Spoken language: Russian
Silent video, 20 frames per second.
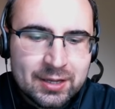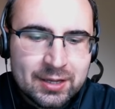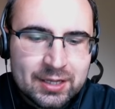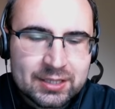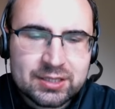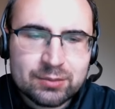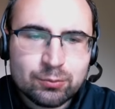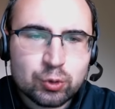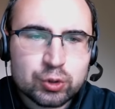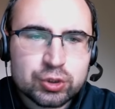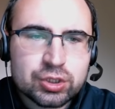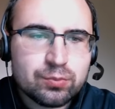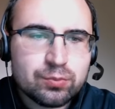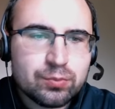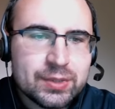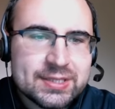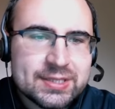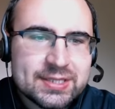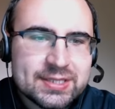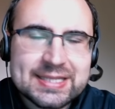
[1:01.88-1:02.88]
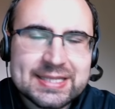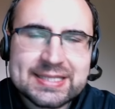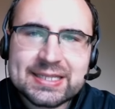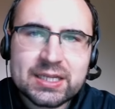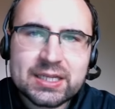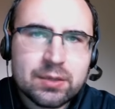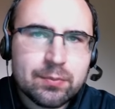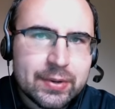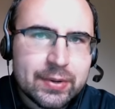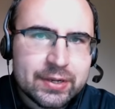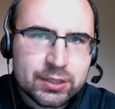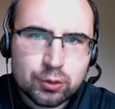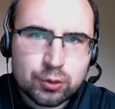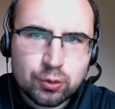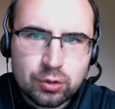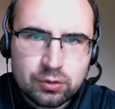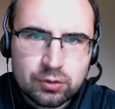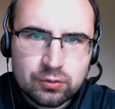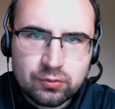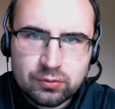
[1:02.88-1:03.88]
Это может быть несколько
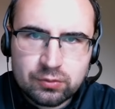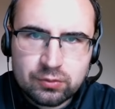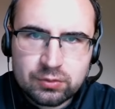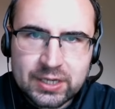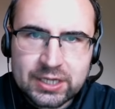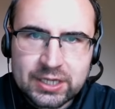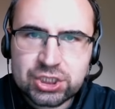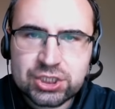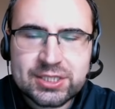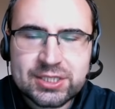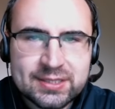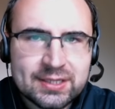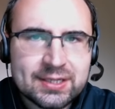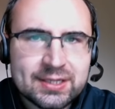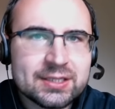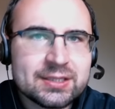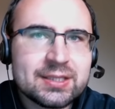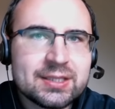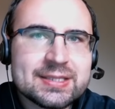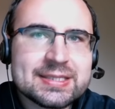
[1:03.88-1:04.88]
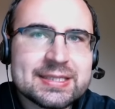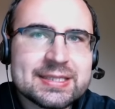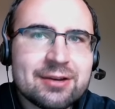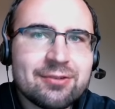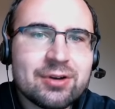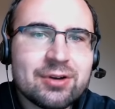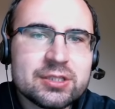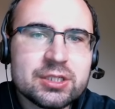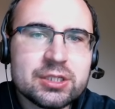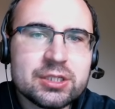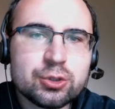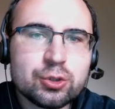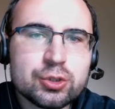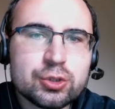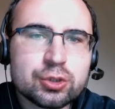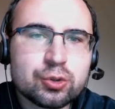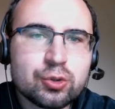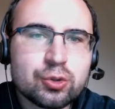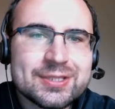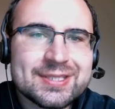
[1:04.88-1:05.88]
партнеров. Каждый из них это основатель. То
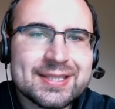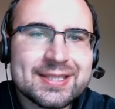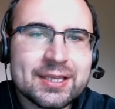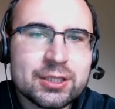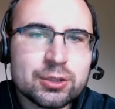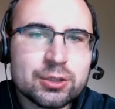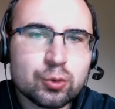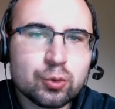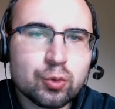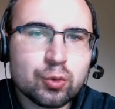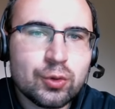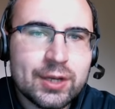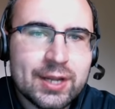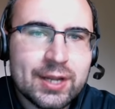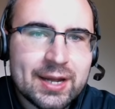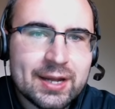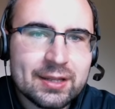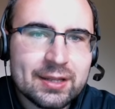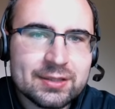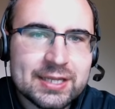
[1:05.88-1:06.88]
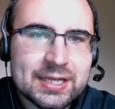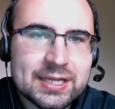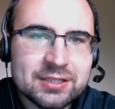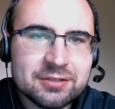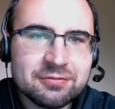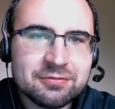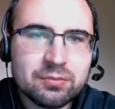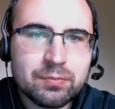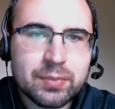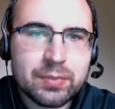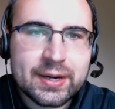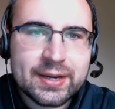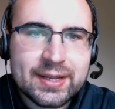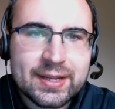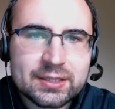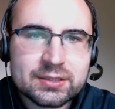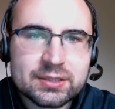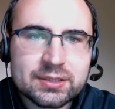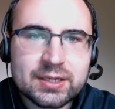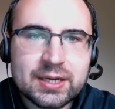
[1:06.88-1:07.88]
есть кто стоит у руля данного
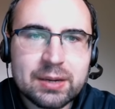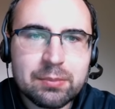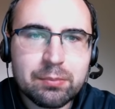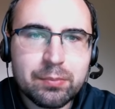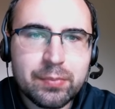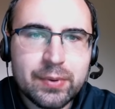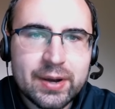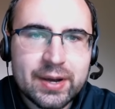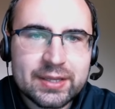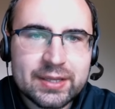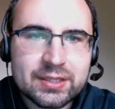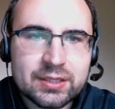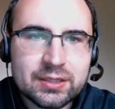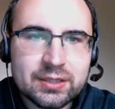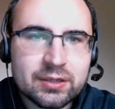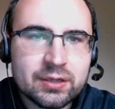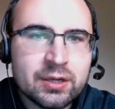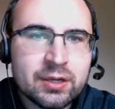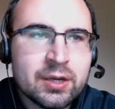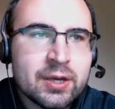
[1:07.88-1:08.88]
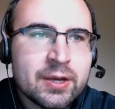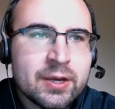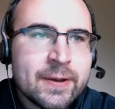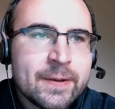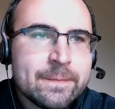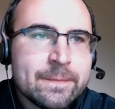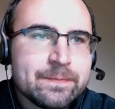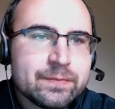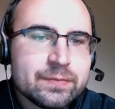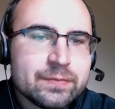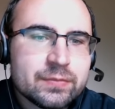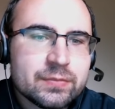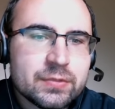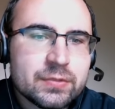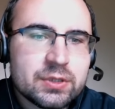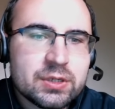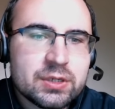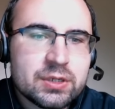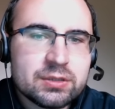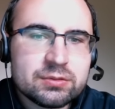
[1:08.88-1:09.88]
проекта, компании.
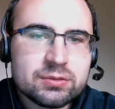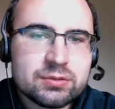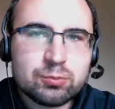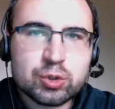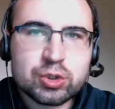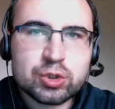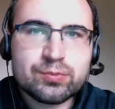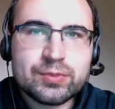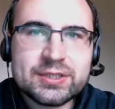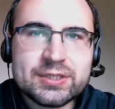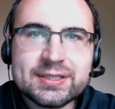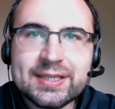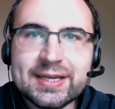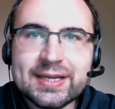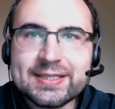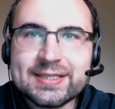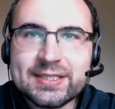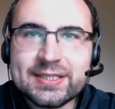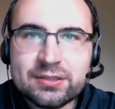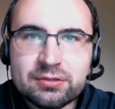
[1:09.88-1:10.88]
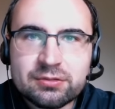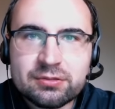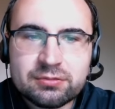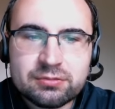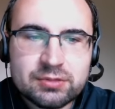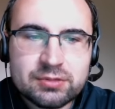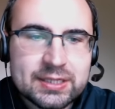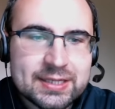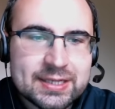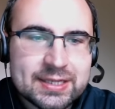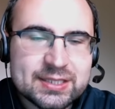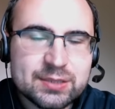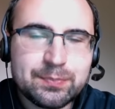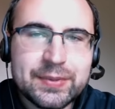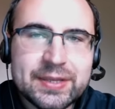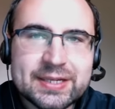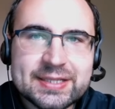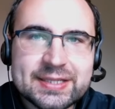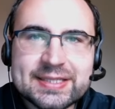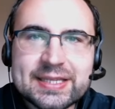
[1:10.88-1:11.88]
Э, может быть это один
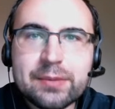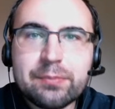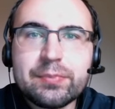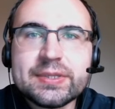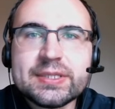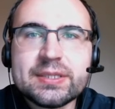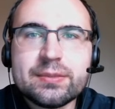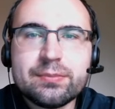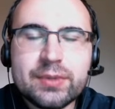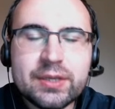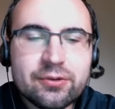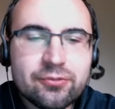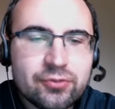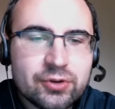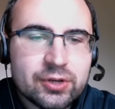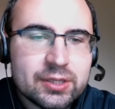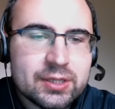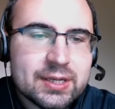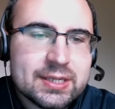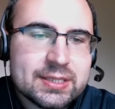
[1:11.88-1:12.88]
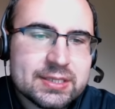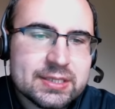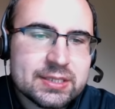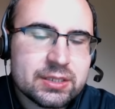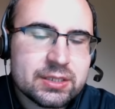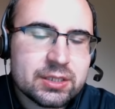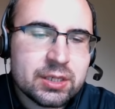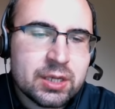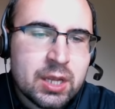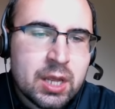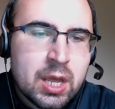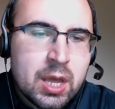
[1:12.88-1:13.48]
эксперт сам по себе, фрилансер.